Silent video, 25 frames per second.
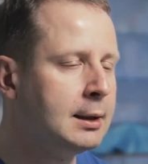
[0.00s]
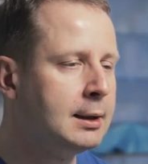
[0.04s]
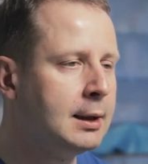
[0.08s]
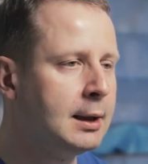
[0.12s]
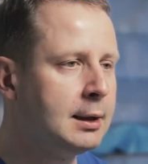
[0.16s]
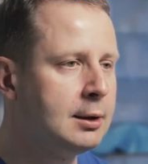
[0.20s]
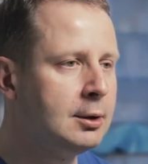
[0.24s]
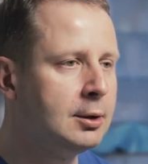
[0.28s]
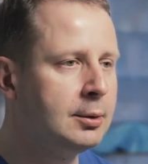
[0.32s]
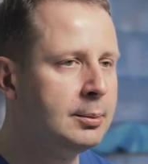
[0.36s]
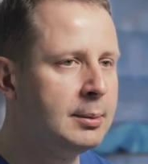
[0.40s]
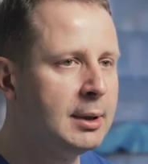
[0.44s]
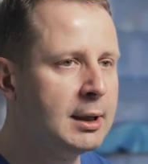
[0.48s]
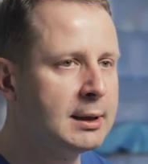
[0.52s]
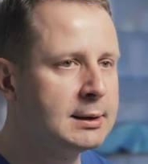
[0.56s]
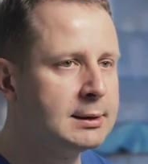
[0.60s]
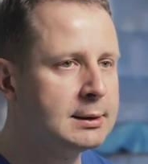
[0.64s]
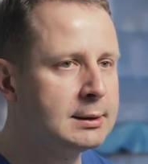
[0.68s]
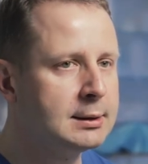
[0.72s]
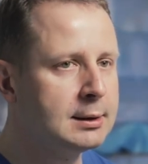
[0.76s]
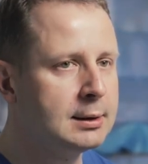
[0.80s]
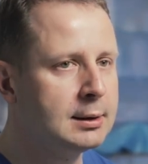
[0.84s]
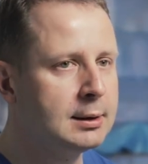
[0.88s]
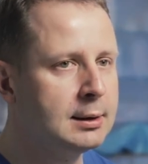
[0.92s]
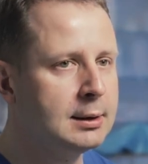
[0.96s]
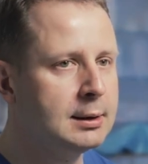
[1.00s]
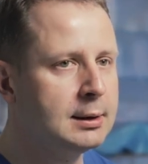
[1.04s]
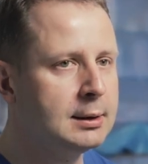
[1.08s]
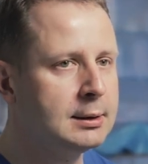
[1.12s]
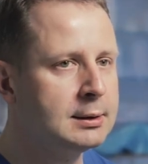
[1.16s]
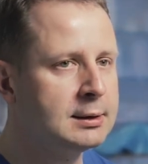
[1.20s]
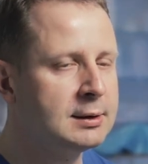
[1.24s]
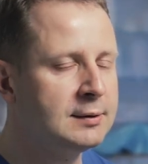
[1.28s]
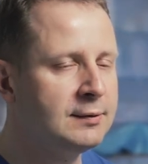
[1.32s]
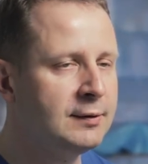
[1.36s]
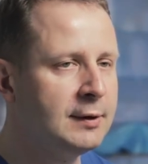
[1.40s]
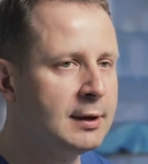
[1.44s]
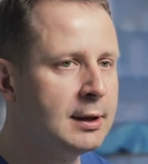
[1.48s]
natomiast e,
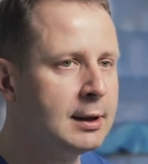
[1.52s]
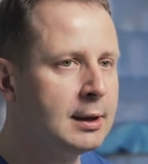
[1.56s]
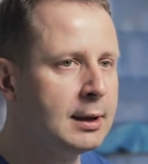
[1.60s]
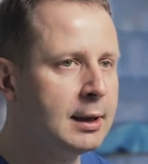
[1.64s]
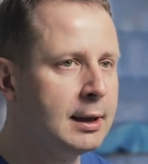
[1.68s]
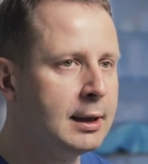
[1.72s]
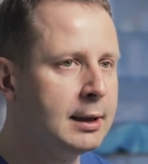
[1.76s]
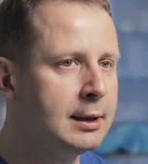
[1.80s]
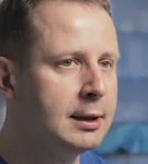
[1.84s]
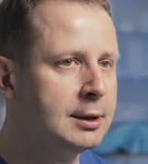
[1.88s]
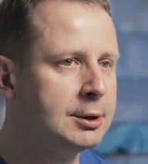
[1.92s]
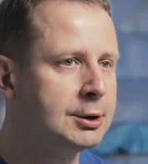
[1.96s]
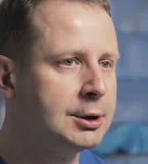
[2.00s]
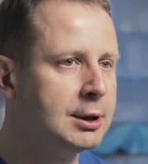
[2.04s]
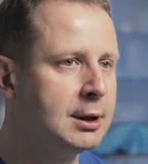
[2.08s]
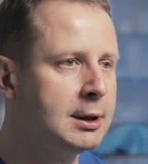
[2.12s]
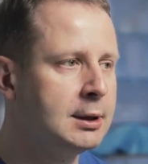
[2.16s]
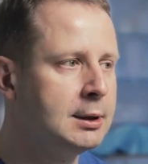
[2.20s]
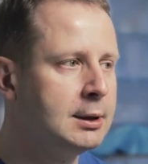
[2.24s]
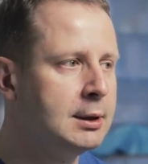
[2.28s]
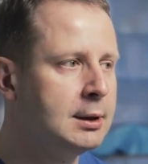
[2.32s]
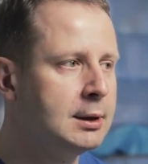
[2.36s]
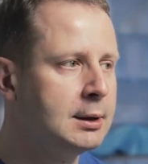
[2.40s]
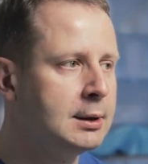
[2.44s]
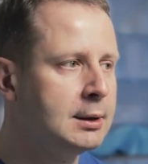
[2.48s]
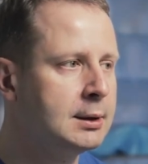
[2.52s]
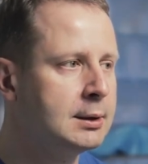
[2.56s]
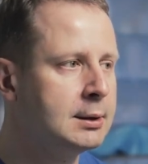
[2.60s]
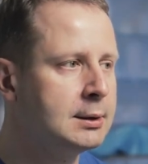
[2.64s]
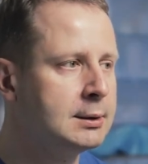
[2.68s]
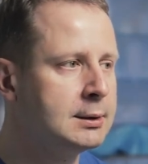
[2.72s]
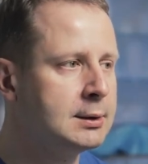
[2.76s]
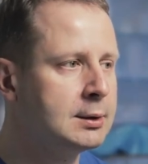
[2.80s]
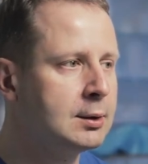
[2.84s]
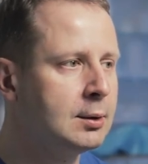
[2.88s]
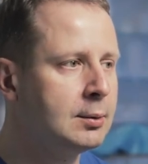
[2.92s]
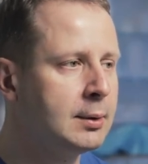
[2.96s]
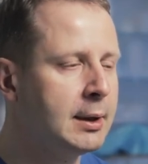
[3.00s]
zwykle, jeżeli
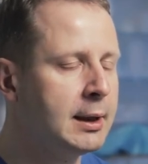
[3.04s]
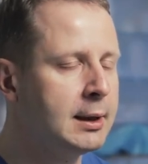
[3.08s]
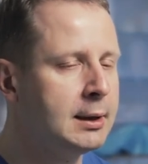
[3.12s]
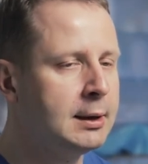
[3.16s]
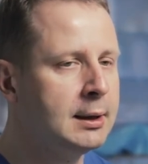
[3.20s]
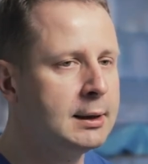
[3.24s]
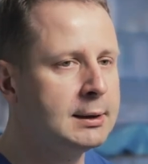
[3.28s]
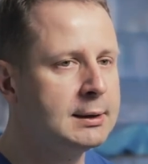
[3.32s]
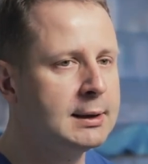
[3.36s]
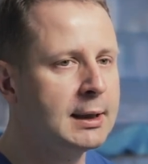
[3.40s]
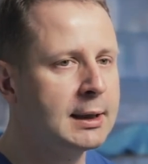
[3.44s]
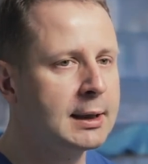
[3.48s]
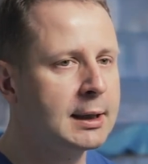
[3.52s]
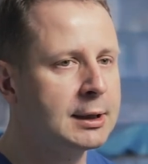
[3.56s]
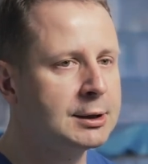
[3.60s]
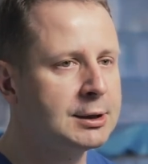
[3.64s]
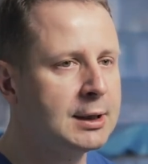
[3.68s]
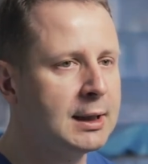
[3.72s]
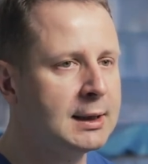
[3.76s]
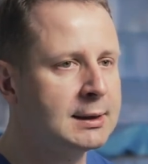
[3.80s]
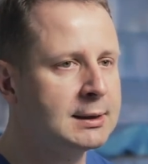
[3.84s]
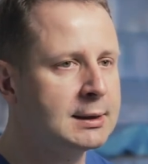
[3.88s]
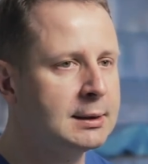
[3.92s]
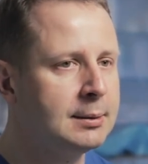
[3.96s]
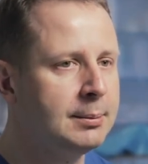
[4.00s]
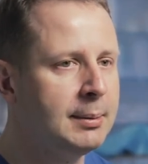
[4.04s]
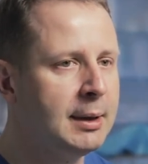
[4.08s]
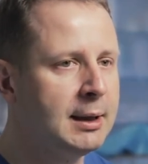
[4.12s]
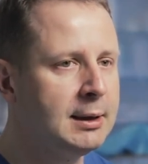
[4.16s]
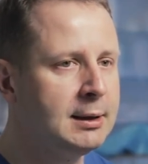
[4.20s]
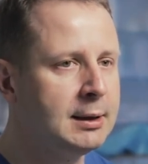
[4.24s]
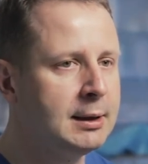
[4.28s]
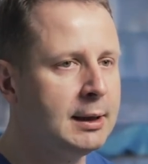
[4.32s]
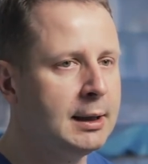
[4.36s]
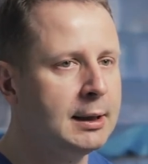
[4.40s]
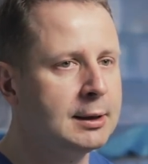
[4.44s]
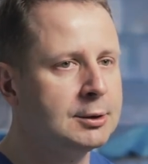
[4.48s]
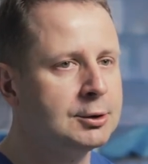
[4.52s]
e, są, jest jakaś
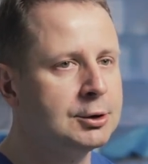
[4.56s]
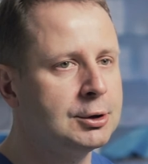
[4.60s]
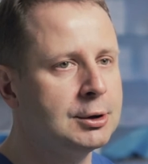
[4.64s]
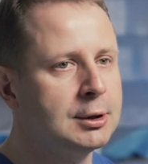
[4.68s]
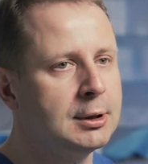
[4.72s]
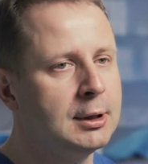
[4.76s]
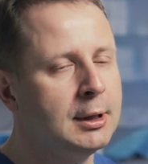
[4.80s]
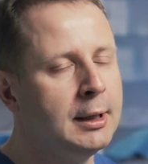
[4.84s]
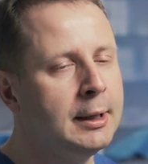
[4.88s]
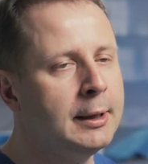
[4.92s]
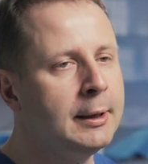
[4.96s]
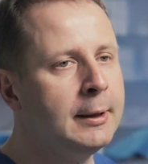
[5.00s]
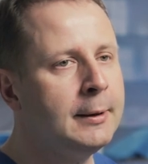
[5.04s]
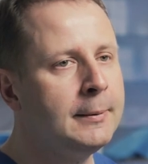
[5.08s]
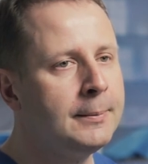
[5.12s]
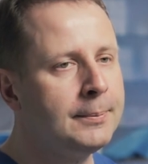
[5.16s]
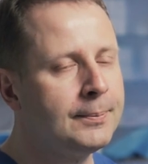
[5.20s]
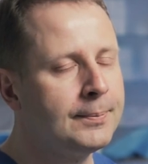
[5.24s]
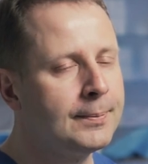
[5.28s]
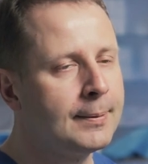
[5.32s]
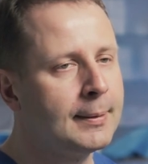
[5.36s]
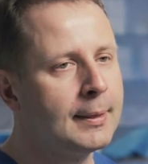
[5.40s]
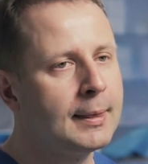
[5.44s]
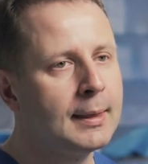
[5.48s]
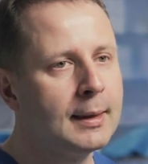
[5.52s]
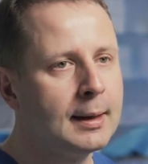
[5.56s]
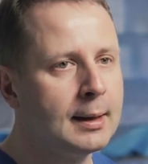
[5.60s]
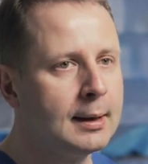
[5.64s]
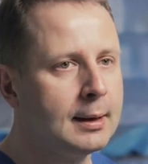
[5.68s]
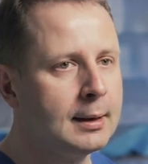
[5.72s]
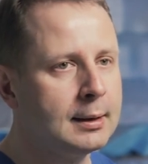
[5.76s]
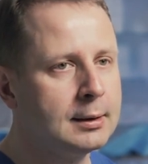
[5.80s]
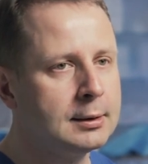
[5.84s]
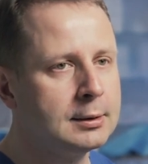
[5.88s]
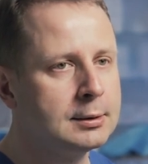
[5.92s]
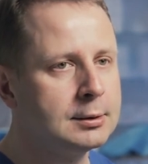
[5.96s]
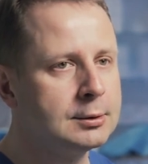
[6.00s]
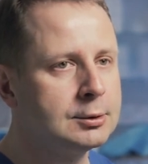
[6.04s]
asymetria, czy, mm,
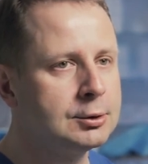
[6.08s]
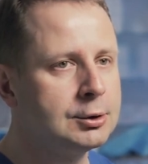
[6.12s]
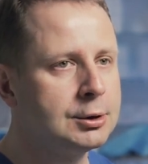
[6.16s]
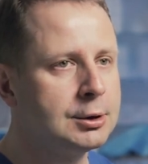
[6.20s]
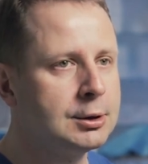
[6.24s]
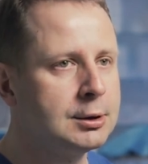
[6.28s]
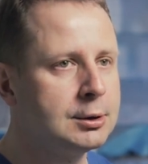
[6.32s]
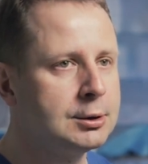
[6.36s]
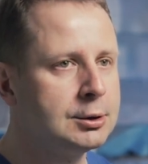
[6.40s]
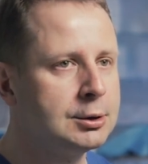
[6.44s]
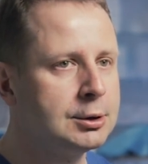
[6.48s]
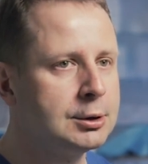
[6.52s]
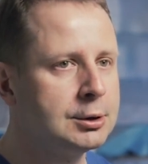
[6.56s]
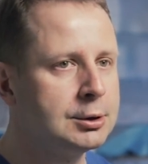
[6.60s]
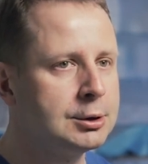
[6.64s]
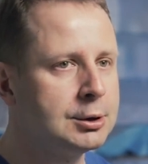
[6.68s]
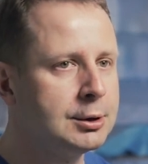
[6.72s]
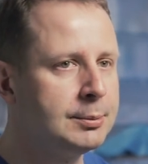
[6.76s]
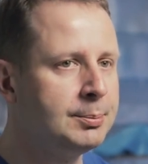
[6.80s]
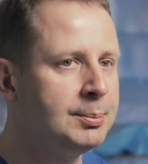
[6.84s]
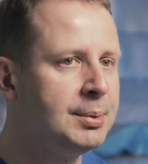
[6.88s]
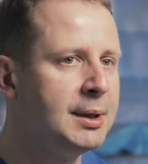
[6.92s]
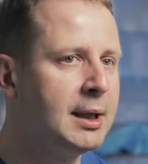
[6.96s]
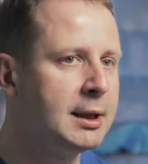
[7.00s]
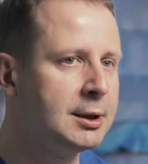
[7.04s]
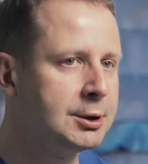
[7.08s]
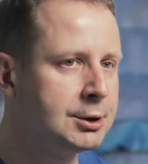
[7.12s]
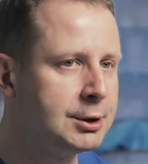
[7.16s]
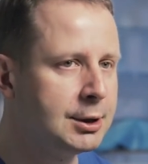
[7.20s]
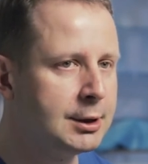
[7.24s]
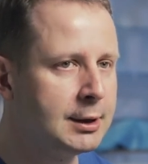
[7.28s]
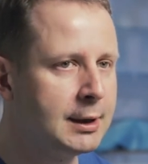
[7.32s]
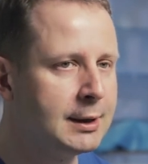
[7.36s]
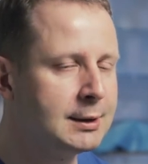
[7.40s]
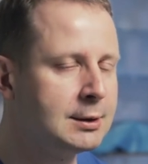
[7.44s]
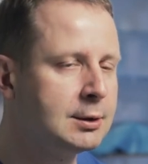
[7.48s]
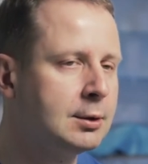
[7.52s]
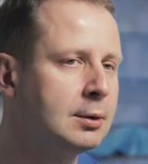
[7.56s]
e, czy, czy, czy
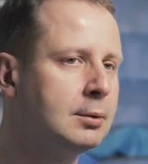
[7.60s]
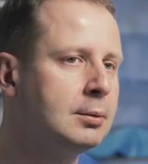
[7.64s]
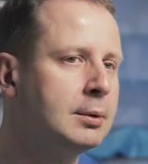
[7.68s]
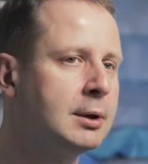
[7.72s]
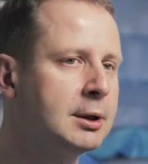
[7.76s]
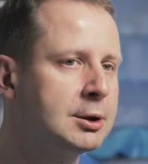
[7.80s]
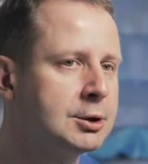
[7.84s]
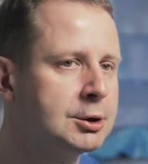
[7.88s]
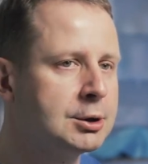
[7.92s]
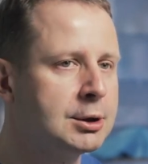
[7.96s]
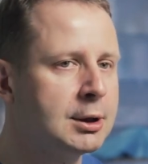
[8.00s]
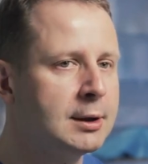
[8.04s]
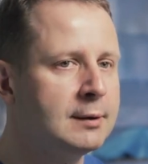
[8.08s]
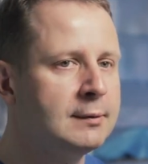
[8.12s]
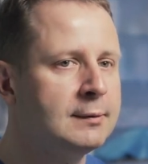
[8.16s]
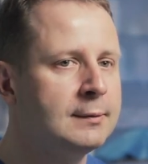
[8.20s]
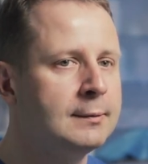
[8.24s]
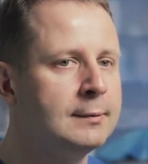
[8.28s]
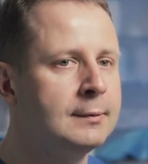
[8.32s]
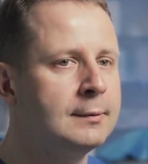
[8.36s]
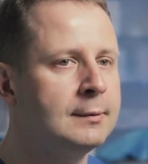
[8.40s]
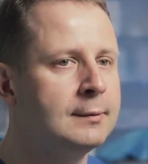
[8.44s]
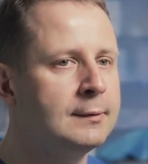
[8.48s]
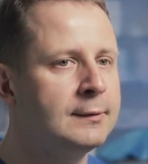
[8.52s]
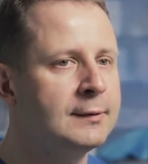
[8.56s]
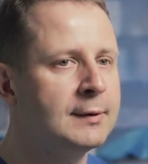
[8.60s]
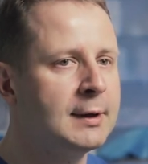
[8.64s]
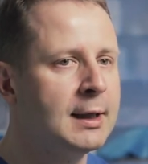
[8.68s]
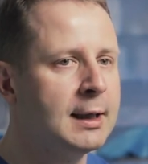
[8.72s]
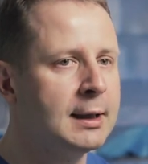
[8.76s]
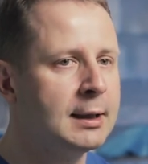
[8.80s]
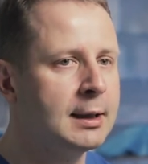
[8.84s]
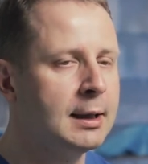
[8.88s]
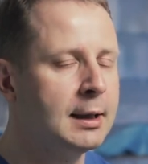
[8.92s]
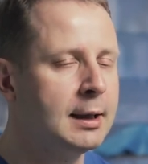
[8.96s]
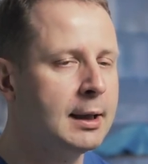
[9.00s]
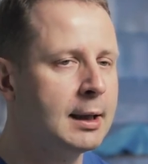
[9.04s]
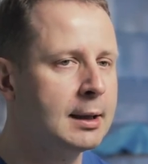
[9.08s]
piersi nie są jeszcze w
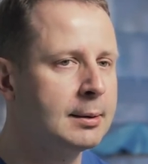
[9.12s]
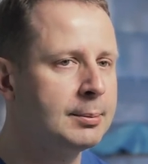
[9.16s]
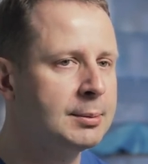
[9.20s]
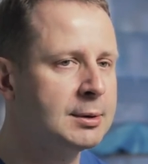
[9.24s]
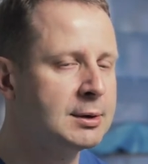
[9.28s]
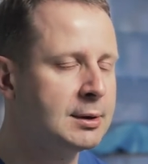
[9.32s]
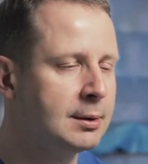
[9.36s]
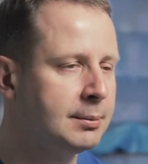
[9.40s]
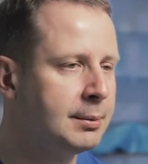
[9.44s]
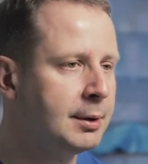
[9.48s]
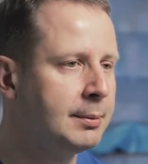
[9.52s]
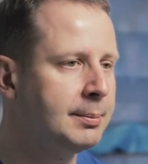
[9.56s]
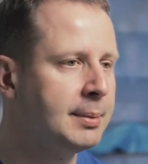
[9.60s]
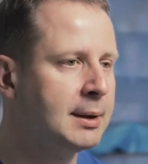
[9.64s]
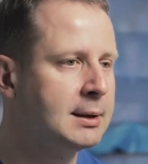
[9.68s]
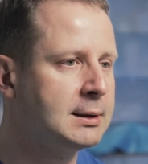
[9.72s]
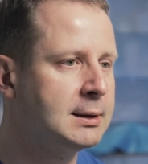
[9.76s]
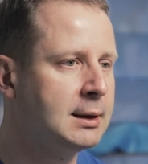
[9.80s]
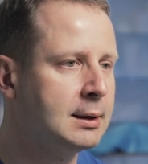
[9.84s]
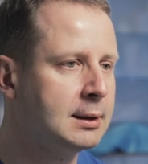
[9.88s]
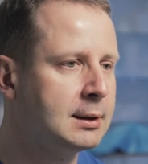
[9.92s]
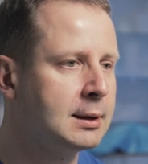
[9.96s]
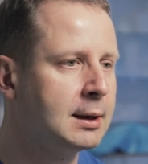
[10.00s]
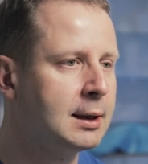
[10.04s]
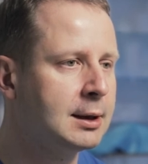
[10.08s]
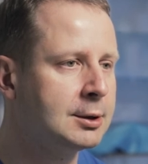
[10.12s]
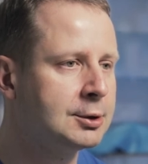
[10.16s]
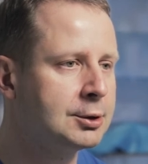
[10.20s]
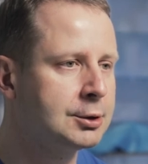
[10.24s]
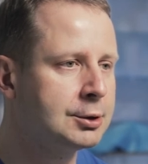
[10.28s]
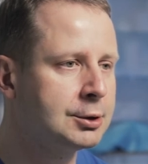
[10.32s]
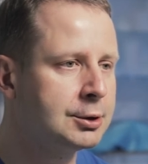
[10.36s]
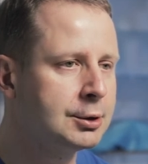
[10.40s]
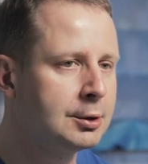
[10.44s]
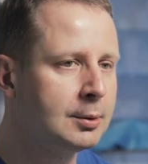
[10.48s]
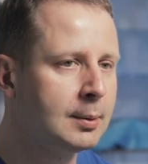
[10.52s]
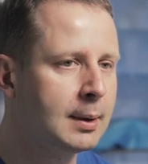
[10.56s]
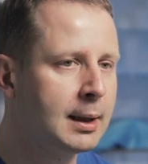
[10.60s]
takie, jakby sobie pacjentka
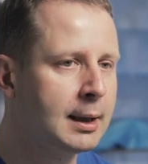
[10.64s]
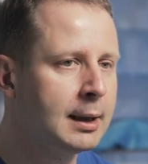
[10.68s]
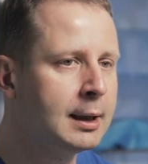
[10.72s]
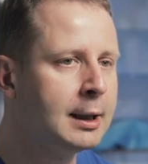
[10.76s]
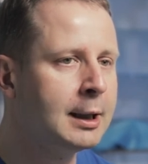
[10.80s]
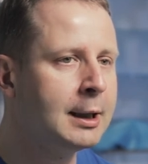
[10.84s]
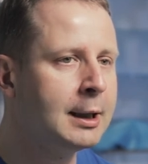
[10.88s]
życzyła,